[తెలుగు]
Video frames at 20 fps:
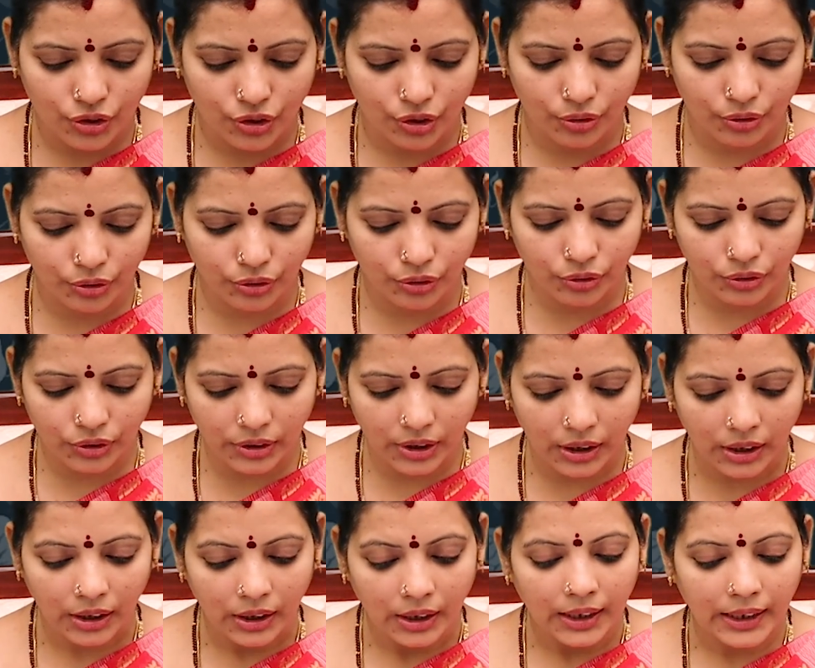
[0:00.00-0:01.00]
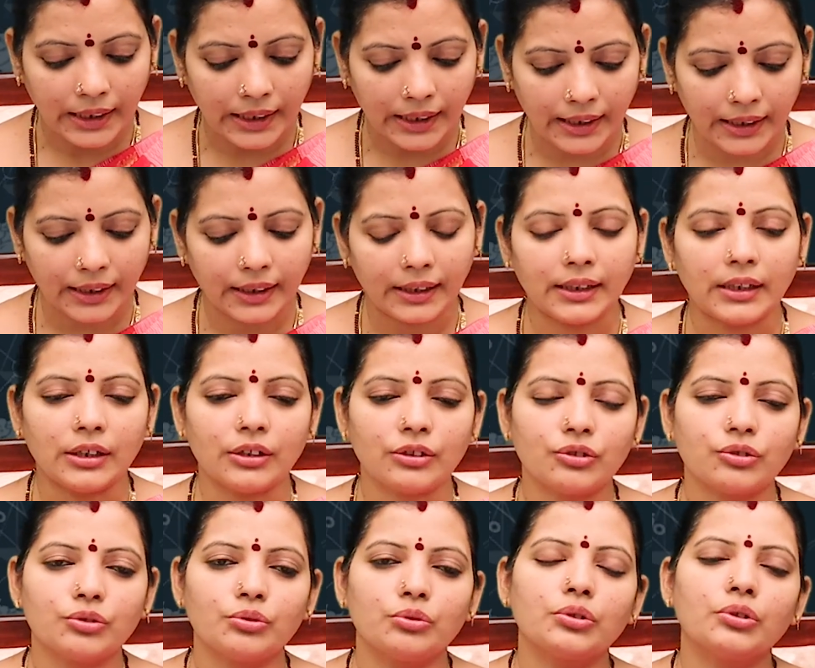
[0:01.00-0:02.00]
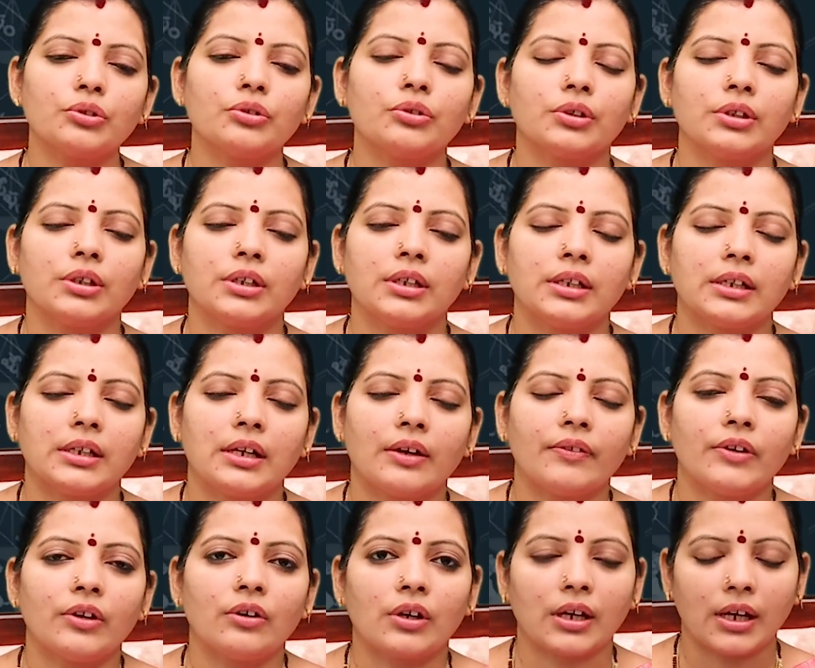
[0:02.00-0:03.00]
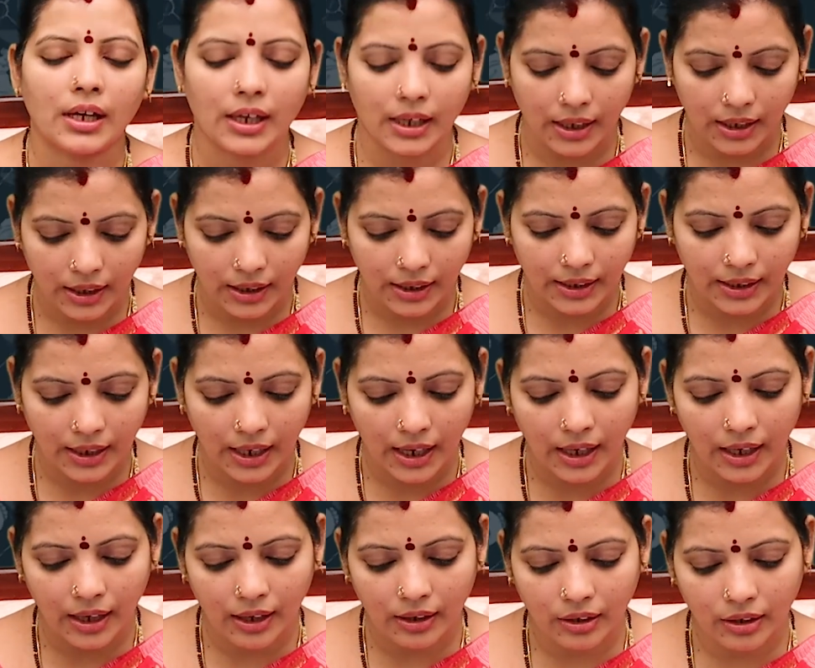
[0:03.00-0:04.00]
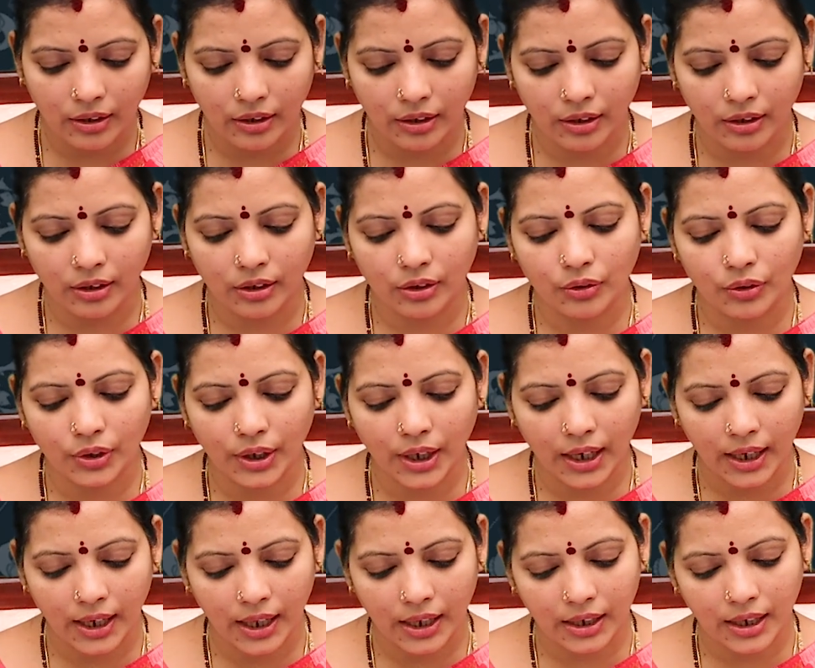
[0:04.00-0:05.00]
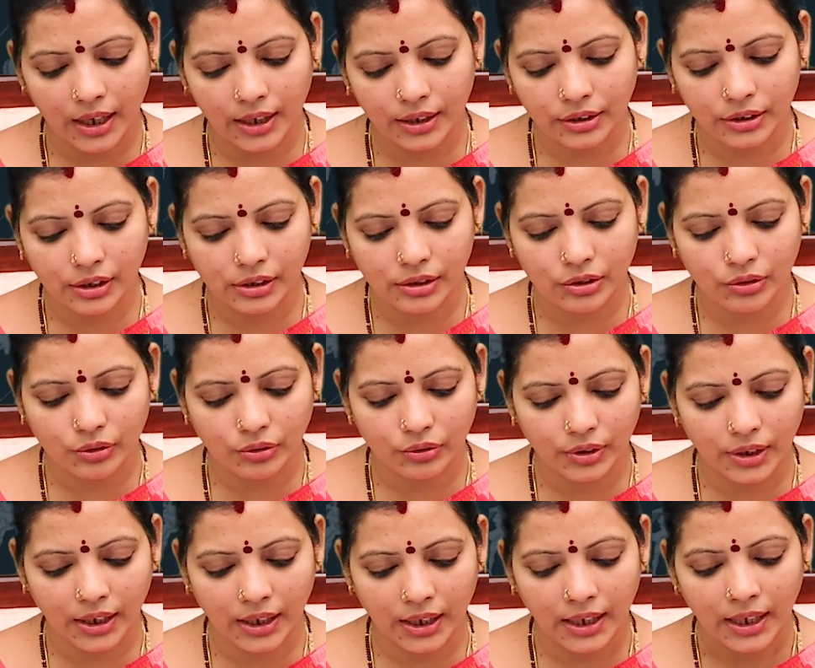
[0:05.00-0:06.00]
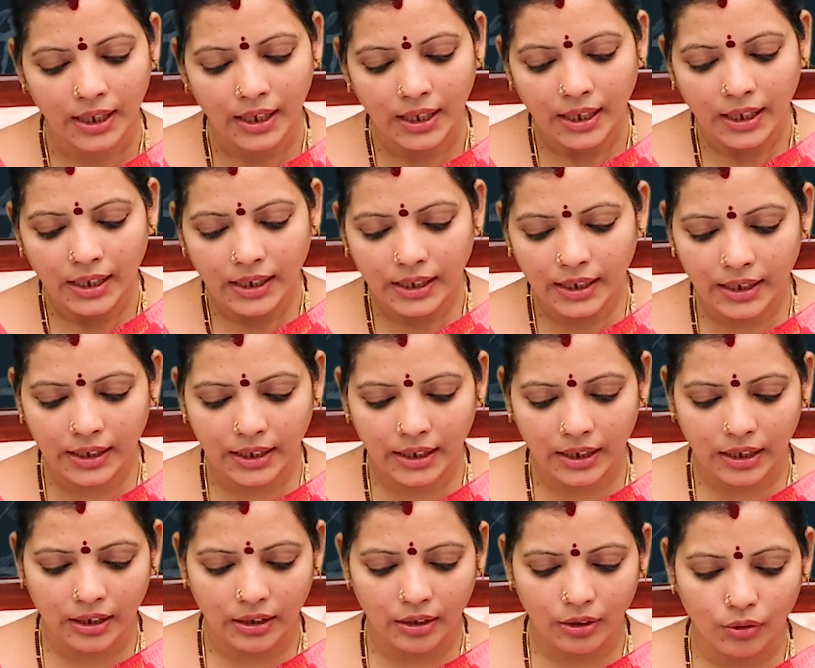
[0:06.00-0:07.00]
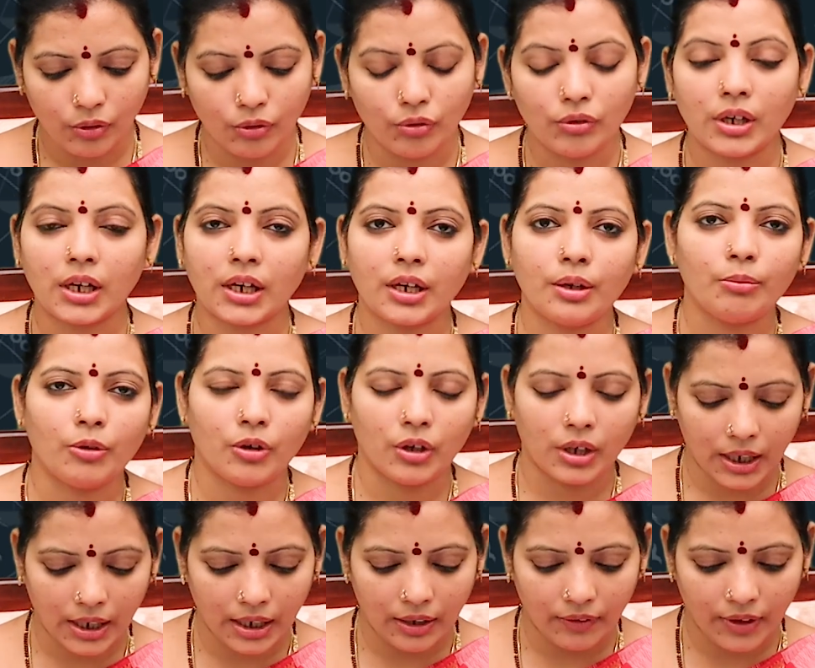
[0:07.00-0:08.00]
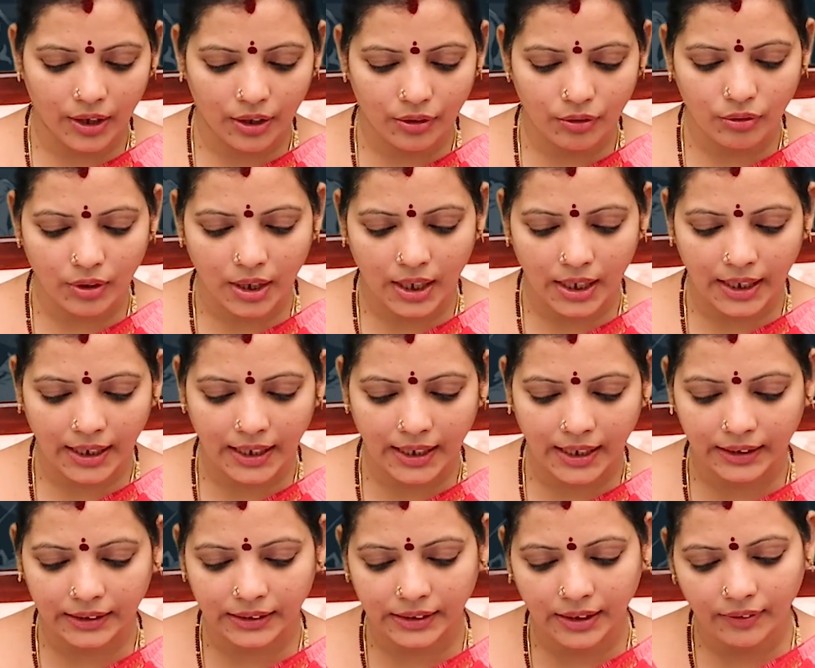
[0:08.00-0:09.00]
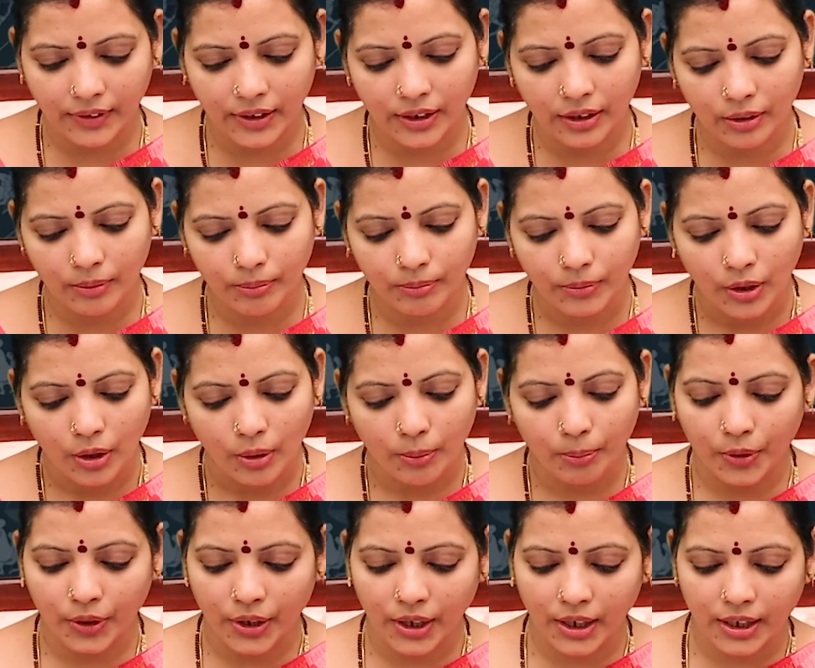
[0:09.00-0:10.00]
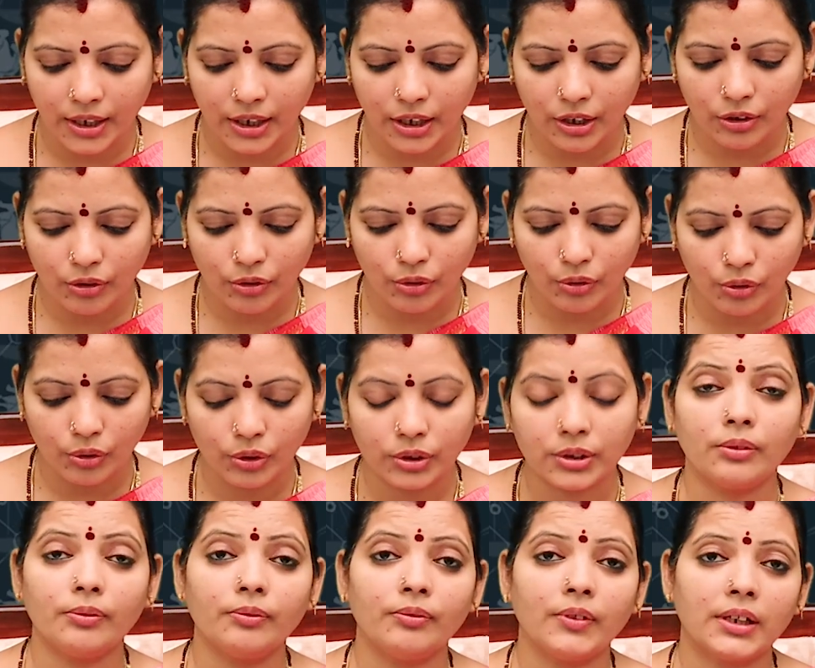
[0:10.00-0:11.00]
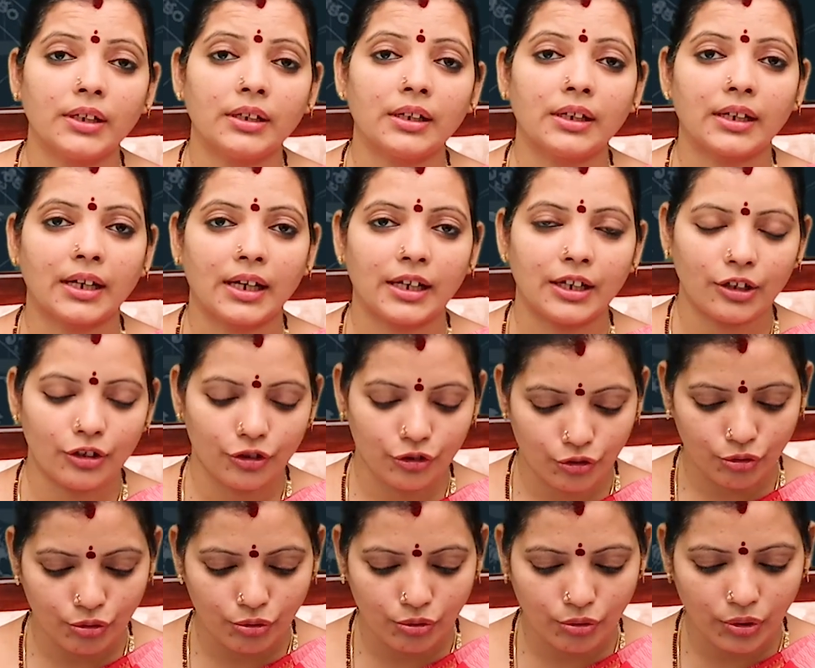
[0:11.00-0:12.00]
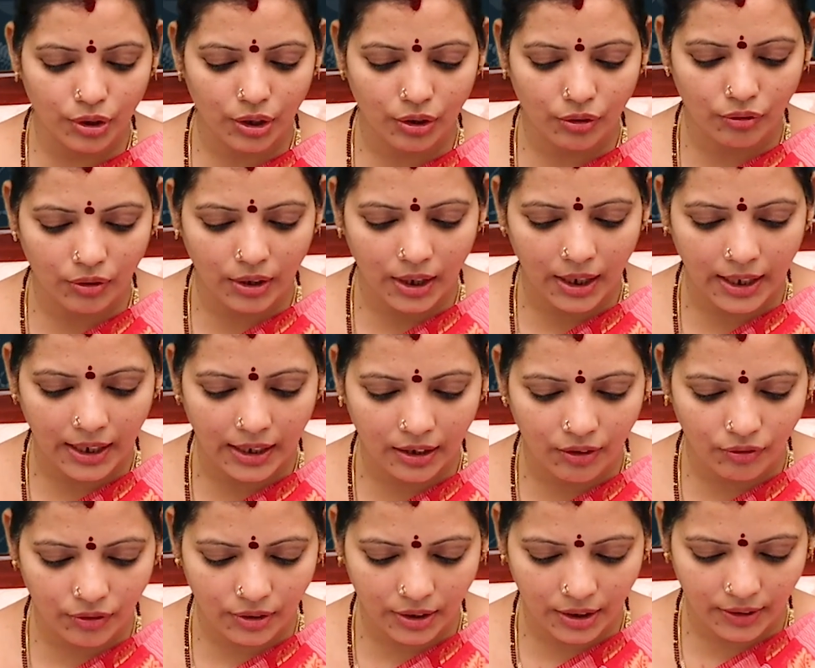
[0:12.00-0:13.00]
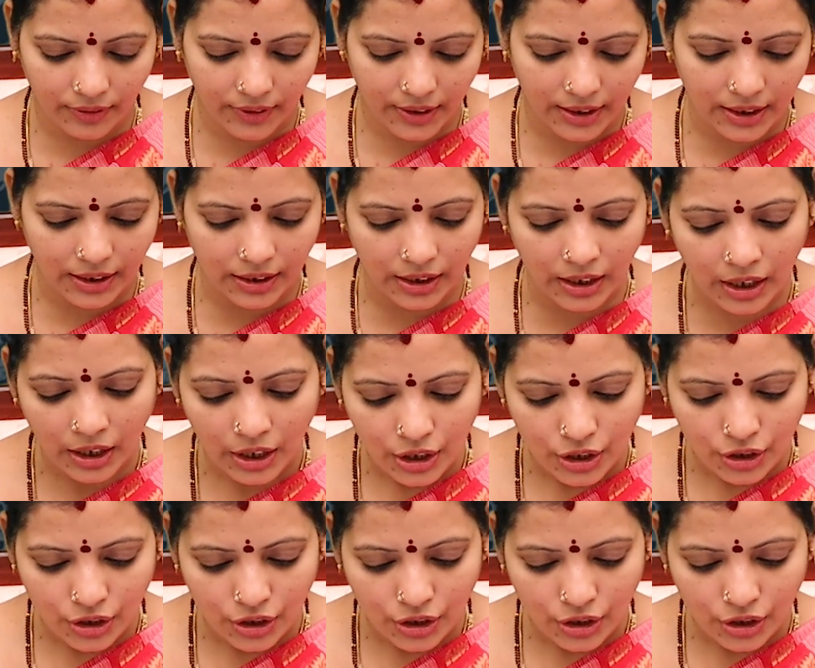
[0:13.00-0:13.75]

జరుగుతుంది ఇంకా సూర్యుడు ఈ రవి యొక్క గ్రహ గుణగణాలు కానీ తెలుసుకుంటే ఈయనకి కుండరి మొహం కలవాడు అలాగే రక్తవర్ణం పొడగరి గోధుమ వర్ణం కలిగిన జుట్టు ఎక్కువగా కలిగి ఉండడం అనేది